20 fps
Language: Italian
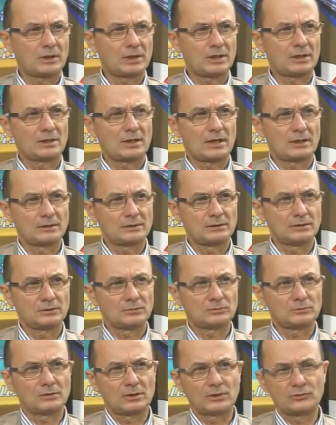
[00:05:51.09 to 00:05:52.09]
che
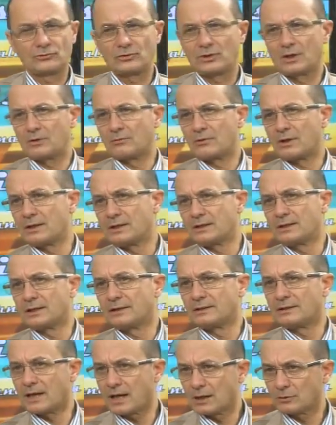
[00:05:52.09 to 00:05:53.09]
addirittura c'era una
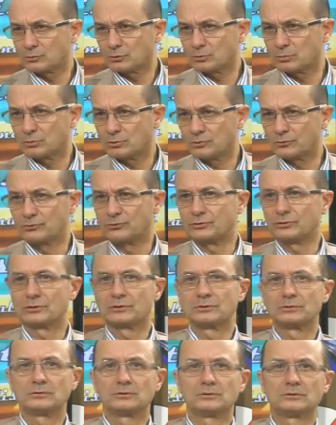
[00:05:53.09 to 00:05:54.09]
linea di autobus
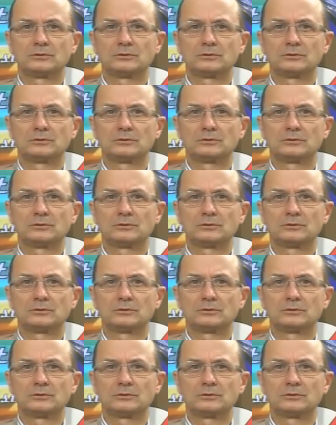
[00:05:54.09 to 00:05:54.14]
eh,